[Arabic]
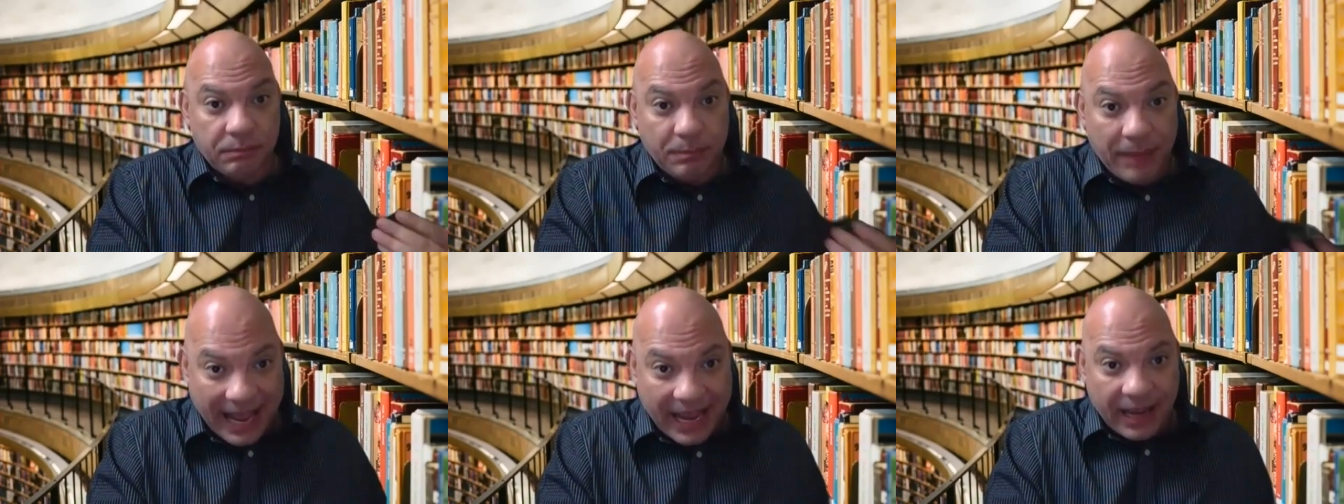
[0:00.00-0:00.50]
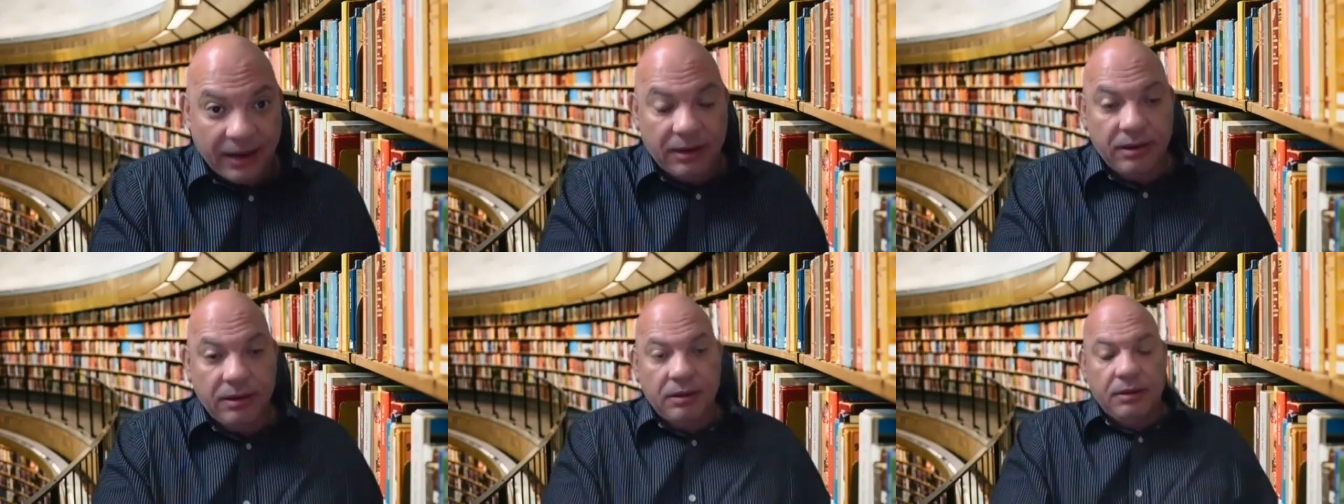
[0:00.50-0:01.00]
معاه
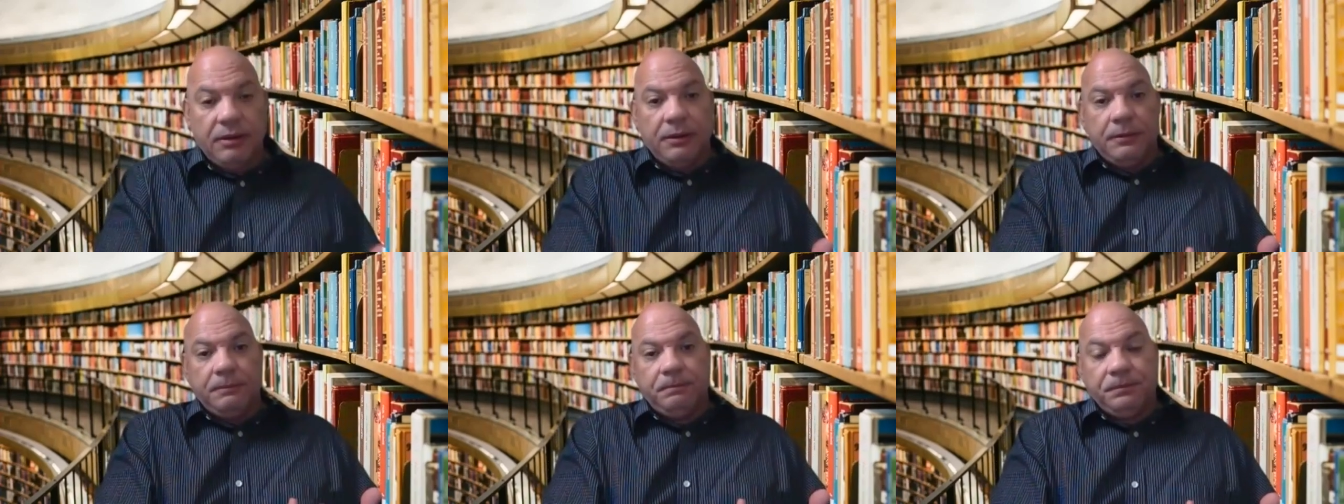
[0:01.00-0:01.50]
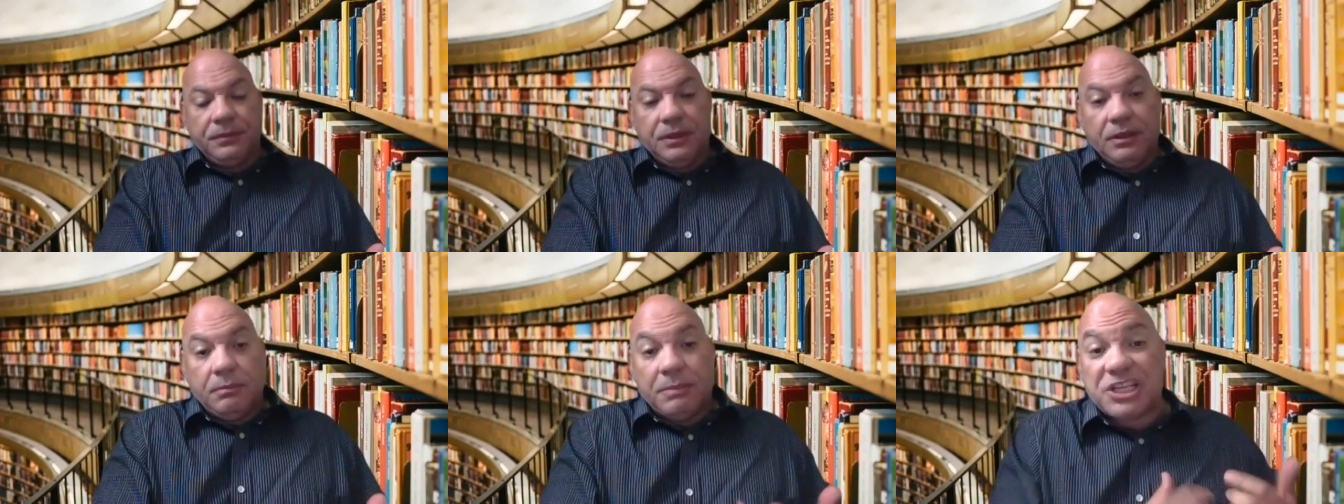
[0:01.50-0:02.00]

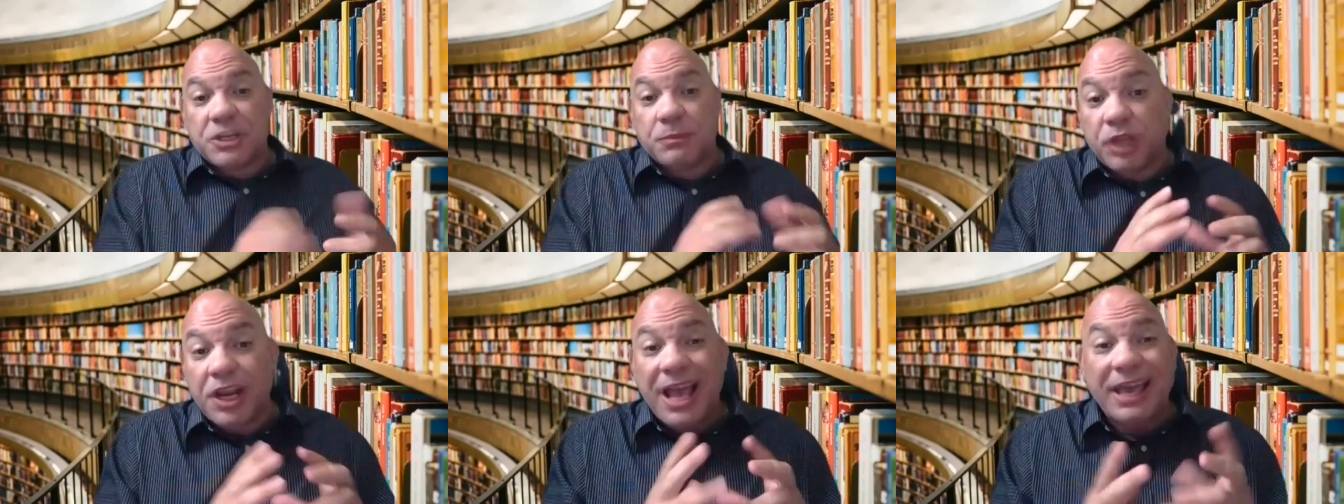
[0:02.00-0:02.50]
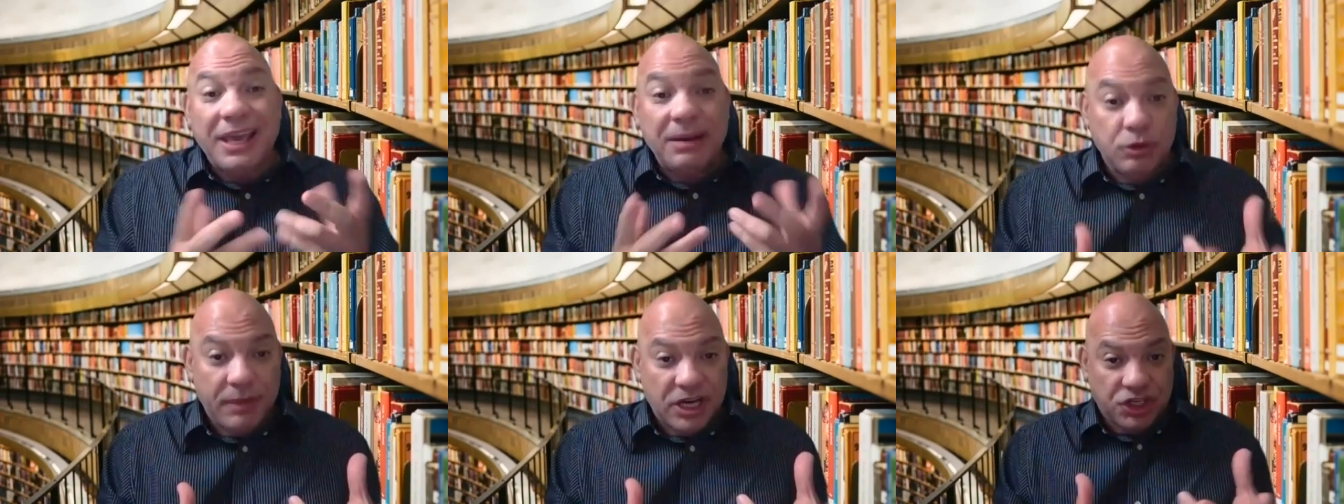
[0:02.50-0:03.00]
بس بطريقه غير
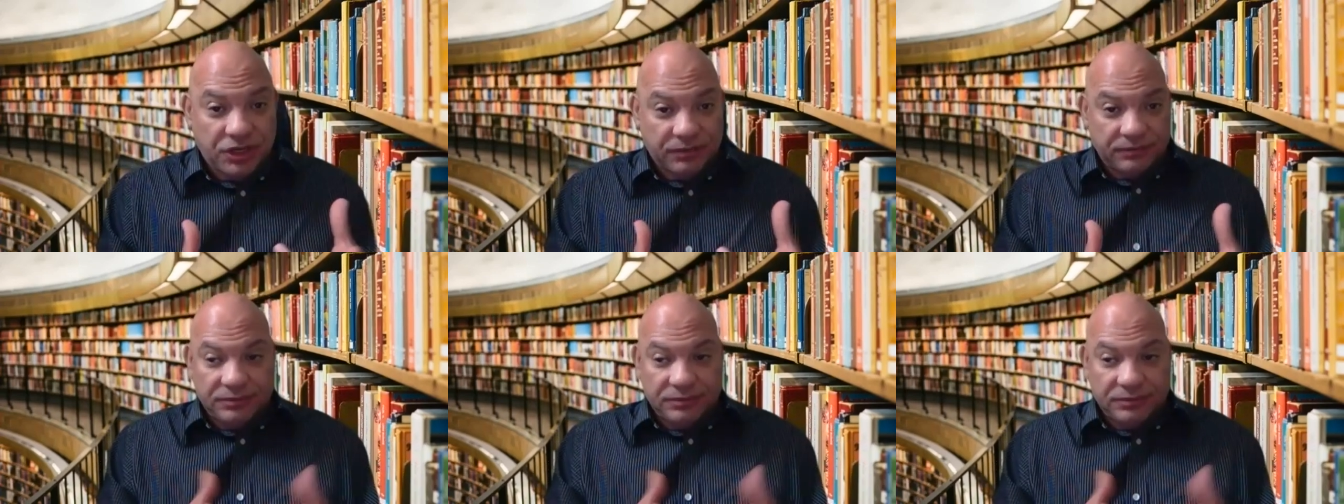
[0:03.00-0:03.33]
مباشره